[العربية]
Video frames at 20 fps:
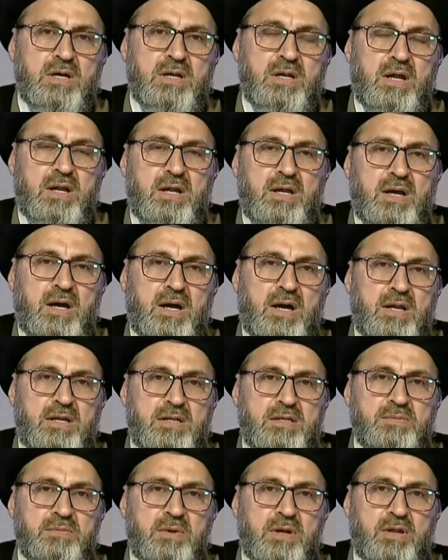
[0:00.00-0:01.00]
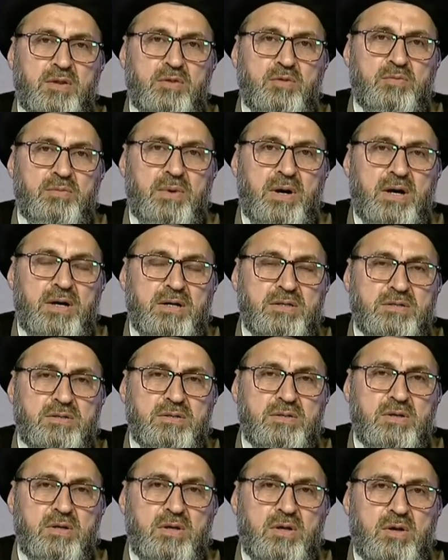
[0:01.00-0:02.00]
على حالة مرض ومات
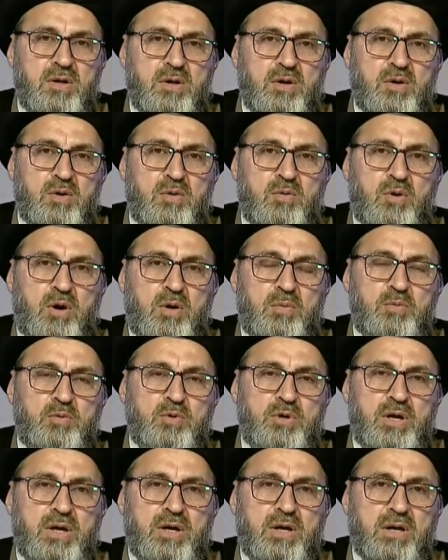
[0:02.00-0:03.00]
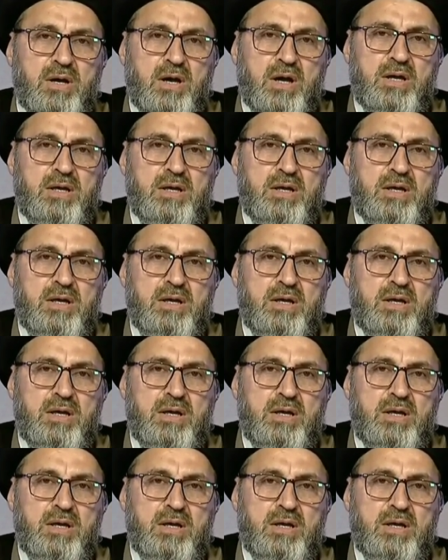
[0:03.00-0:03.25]
وأبويا